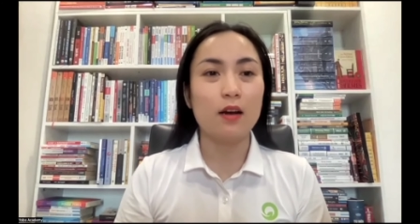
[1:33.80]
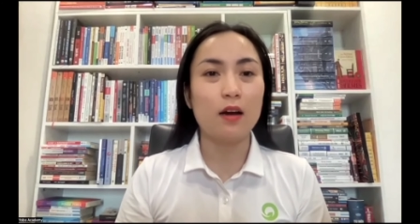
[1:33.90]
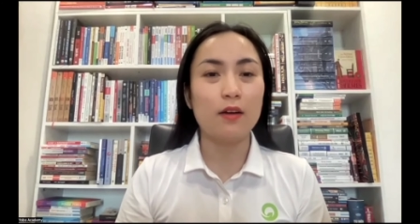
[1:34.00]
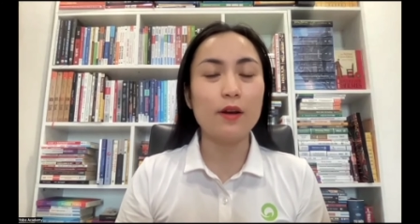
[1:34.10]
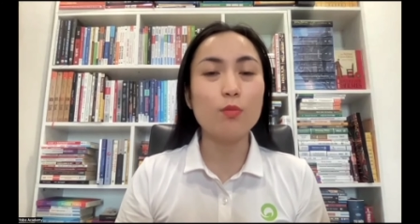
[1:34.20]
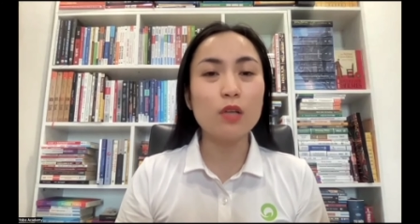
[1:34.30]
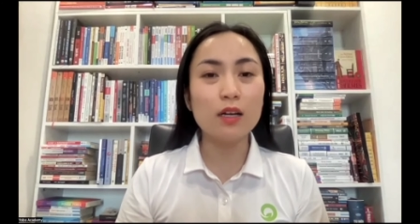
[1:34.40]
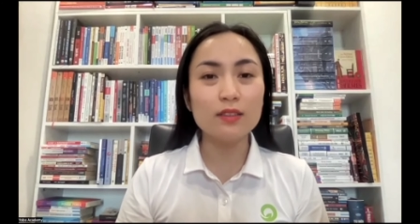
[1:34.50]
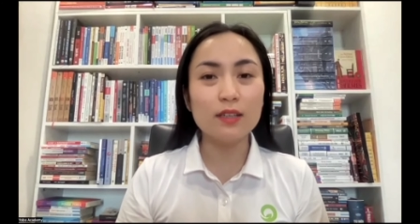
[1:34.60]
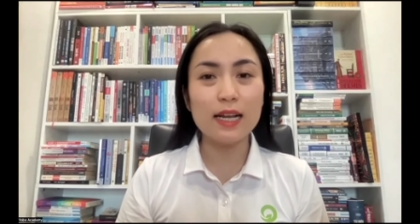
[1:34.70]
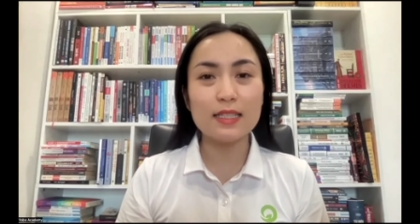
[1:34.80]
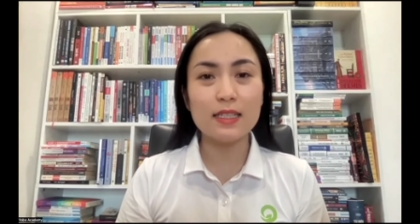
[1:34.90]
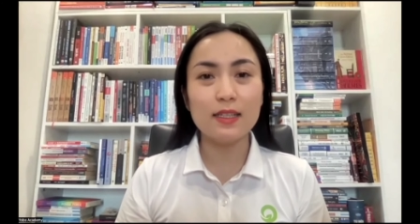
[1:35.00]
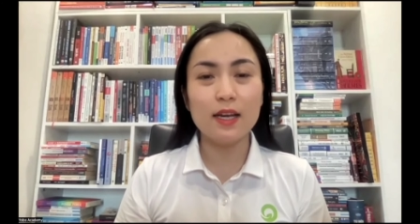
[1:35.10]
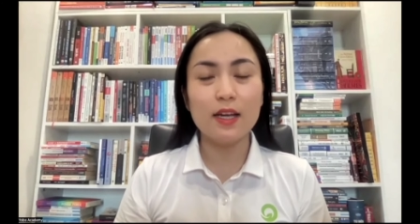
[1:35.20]
à, đồng thời nữa là
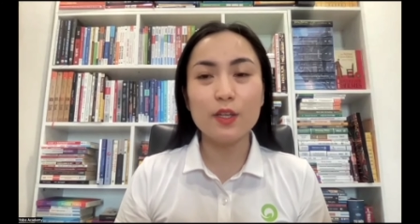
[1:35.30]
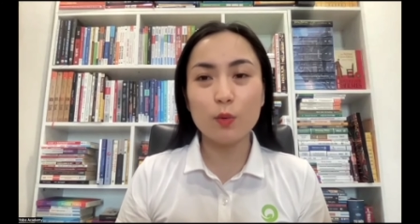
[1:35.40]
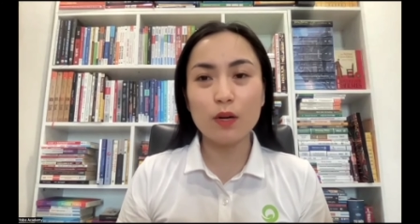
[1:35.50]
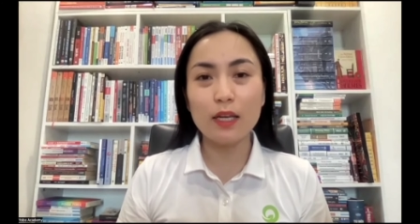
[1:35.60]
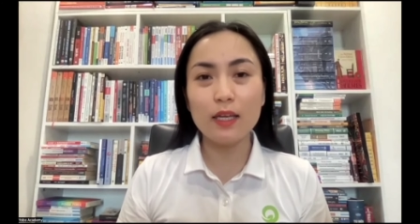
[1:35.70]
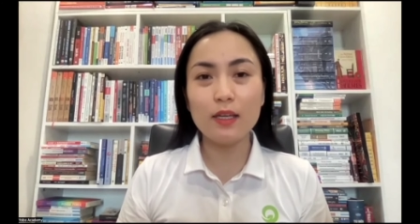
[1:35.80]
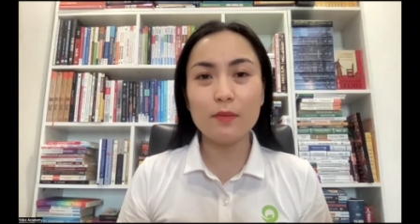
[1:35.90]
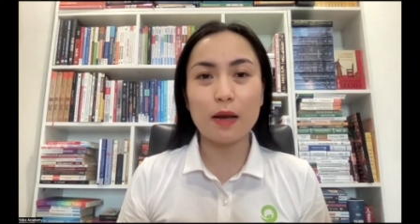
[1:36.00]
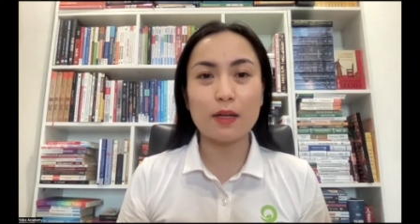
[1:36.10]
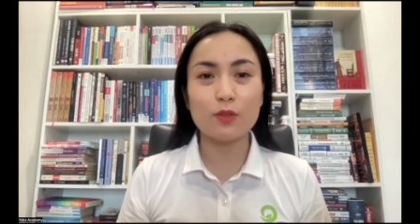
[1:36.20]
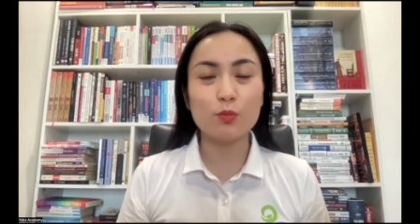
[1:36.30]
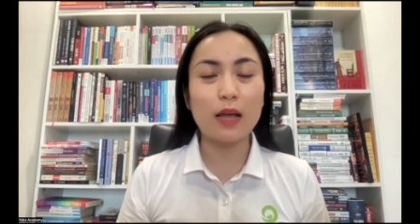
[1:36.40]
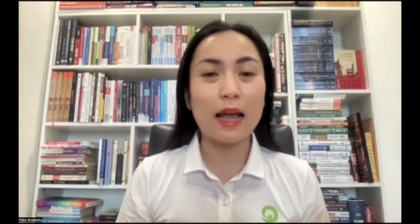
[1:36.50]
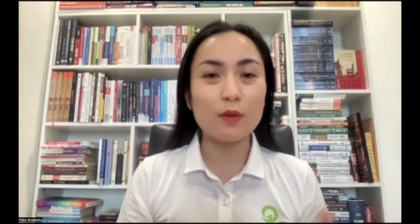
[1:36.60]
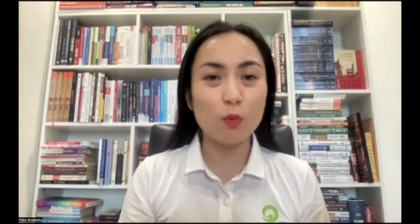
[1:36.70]
gì nhiều khi mà chúng
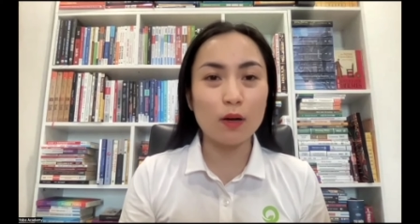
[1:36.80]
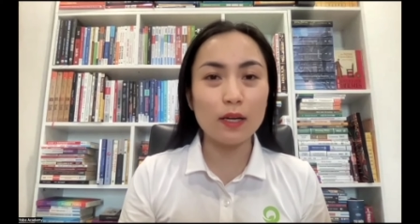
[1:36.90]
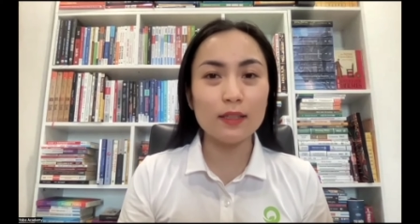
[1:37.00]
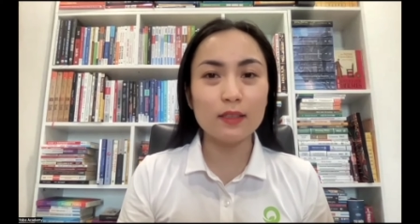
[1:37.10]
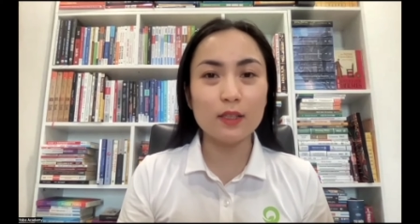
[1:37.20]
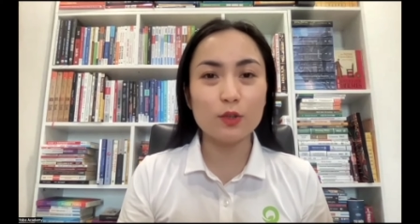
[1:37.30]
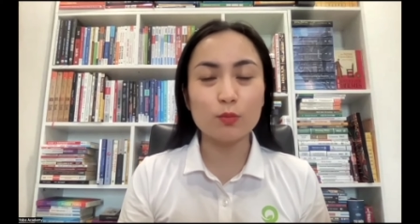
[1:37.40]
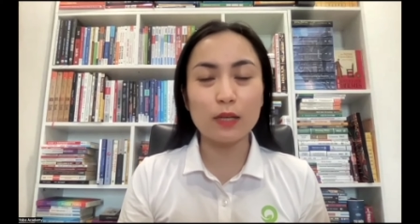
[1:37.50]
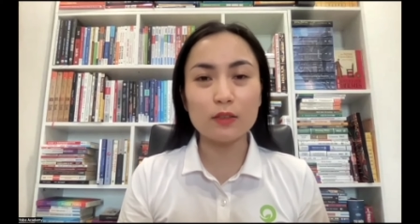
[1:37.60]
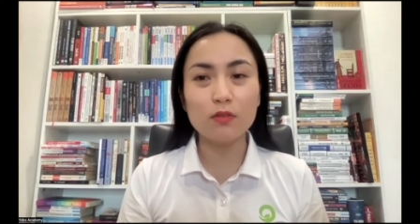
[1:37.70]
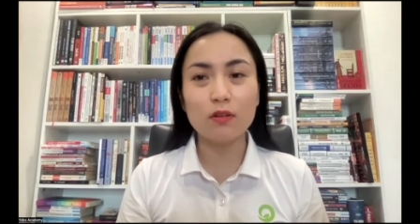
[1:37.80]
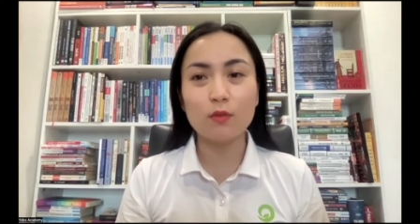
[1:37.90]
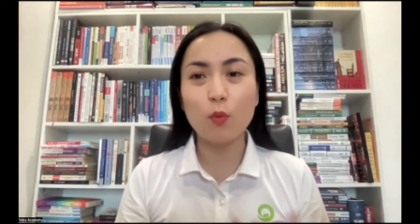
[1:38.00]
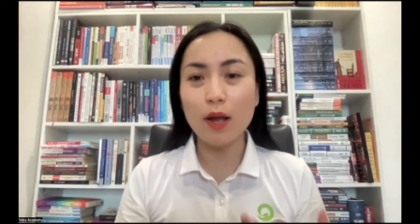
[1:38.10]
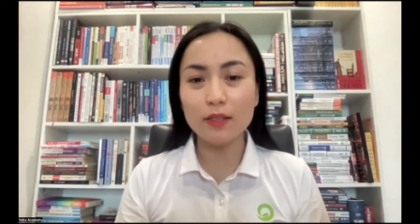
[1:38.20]
ta ăn uống ấy thì chúng ta
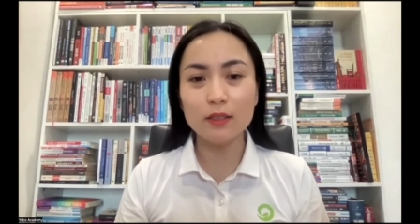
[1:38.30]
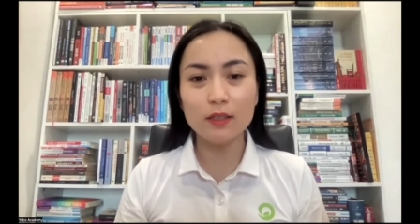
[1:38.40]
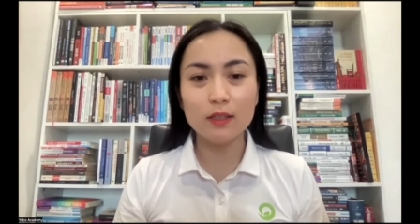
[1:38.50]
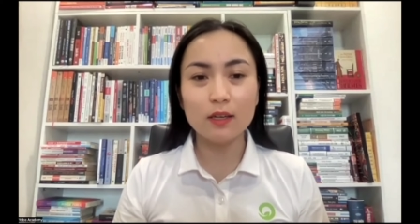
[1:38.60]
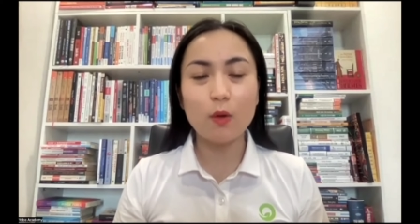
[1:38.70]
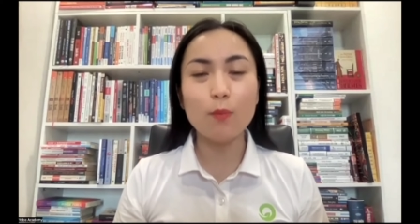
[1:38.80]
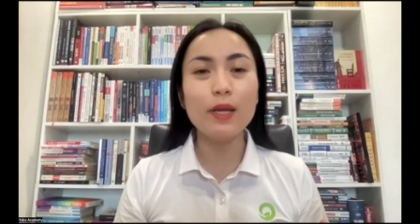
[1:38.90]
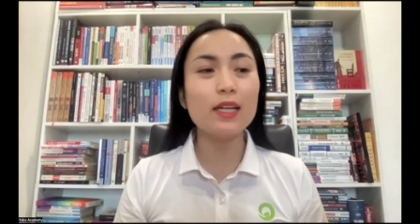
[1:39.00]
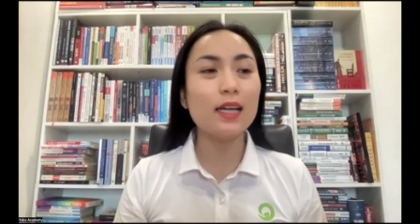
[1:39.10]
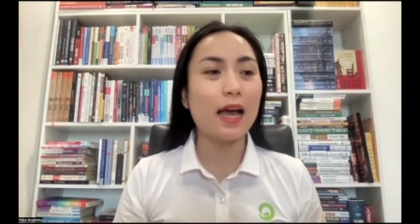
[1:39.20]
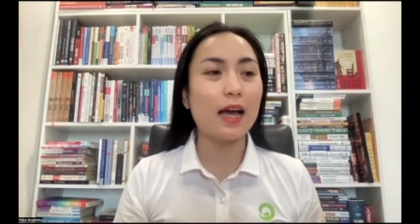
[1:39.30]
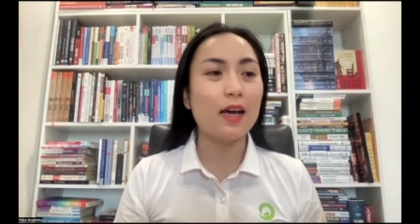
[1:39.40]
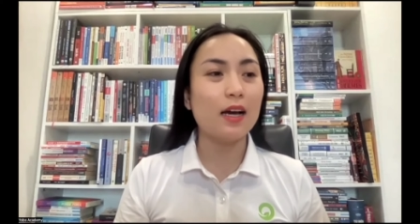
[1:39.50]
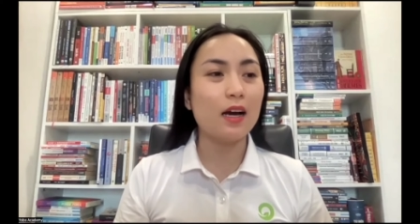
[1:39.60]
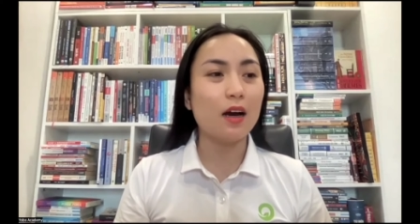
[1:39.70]
thường quên không biết là
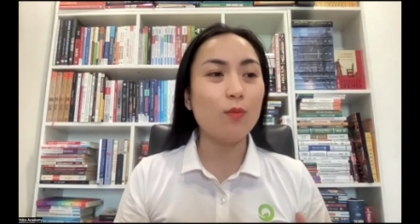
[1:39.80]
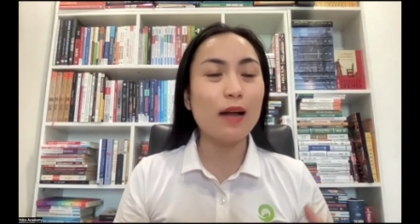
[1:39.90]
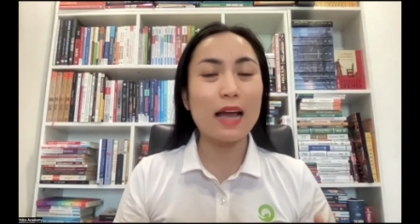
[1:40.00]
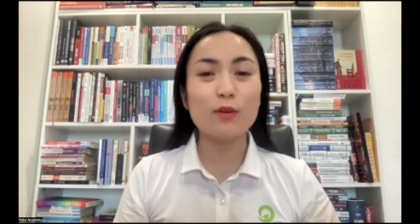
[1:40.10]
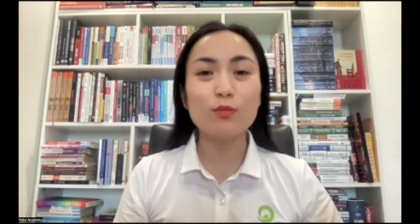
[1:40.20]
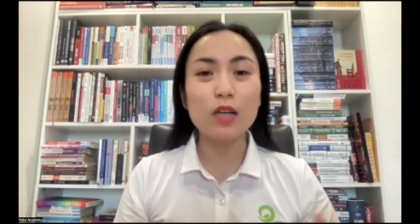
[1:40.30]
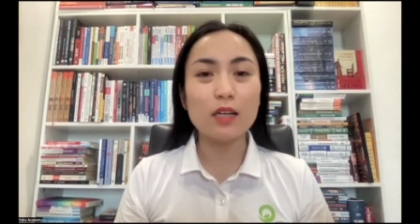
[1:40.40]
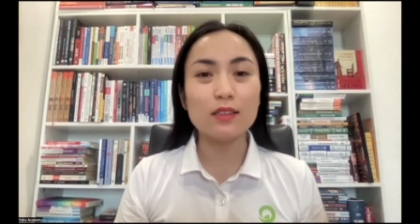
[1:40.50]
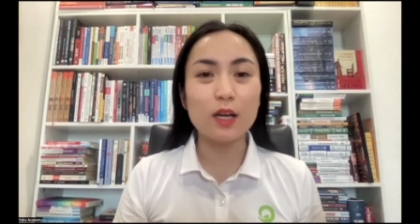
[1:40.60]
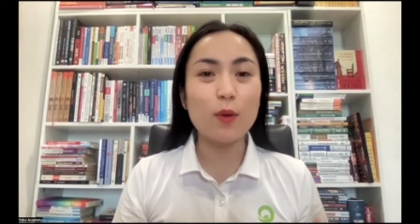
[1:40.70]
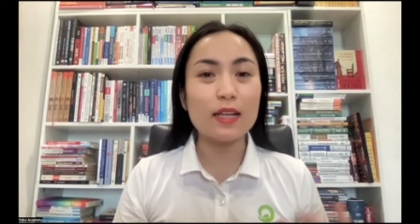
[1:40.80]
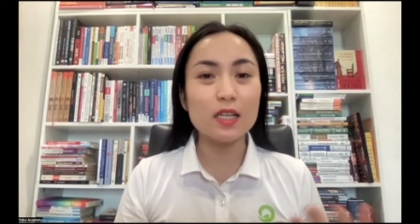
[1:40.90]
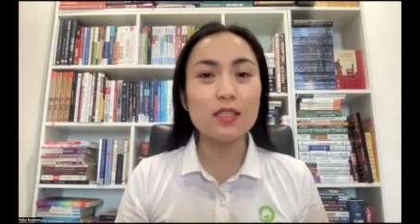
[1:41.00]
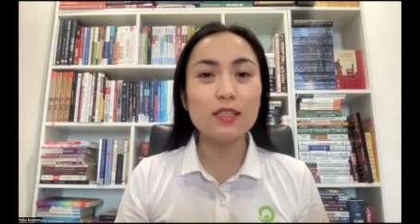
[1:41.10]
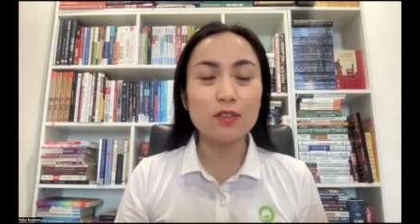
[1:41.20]
ông gan ông cần cái loại
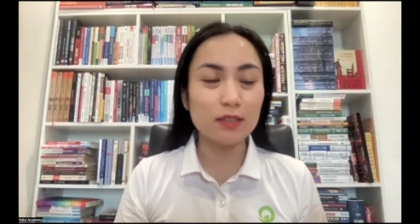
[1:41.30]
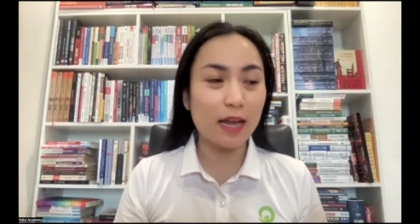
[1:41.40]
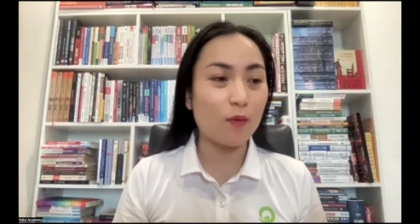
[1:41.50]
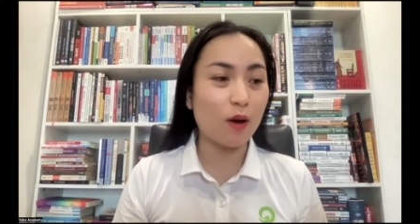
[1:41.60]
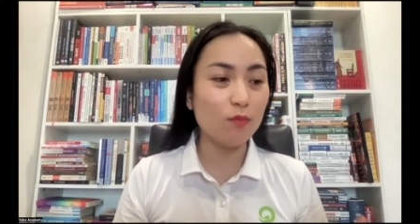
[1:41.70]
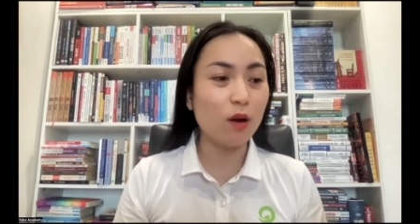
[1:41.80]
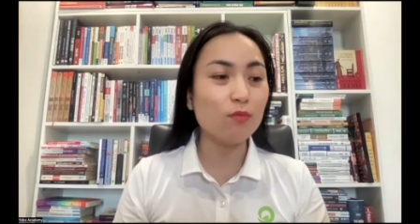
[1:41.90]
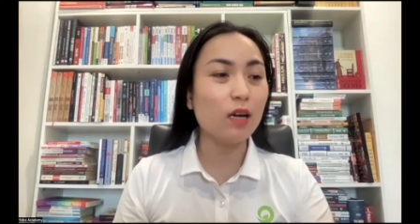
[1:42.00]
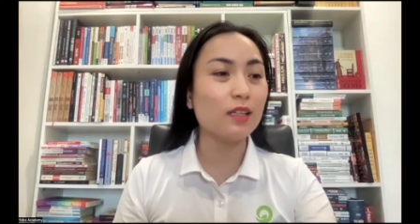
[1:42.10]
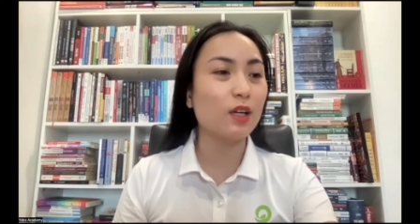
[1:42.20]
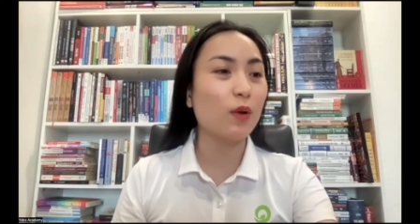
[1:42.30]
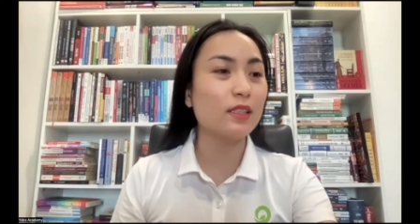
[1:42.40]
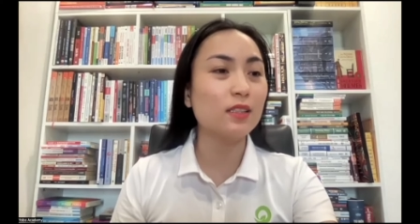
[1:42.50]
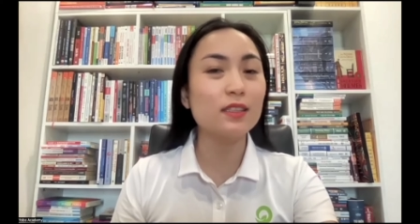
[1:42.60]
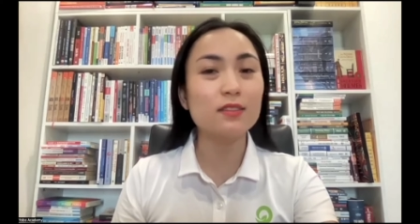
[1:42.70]
chất dinh dưỡng nào và ông không cần cái
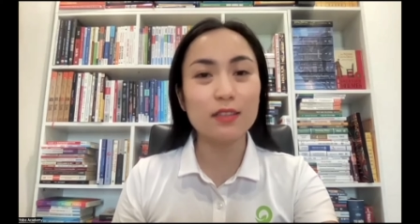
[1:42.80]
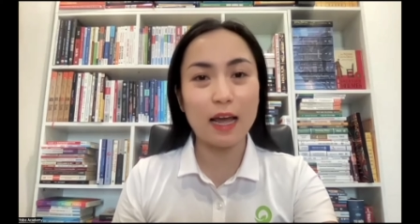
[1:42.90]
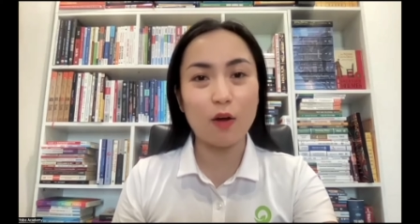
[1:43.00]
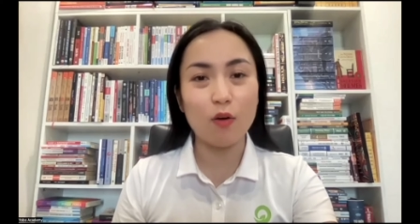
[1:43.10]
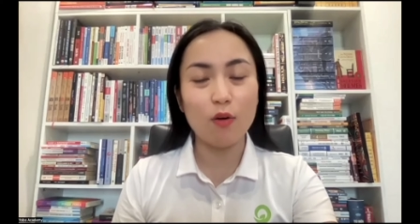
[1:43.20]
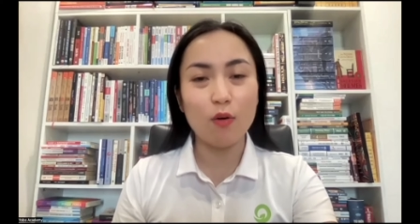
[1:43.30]
loại chất dinh dưỡng nào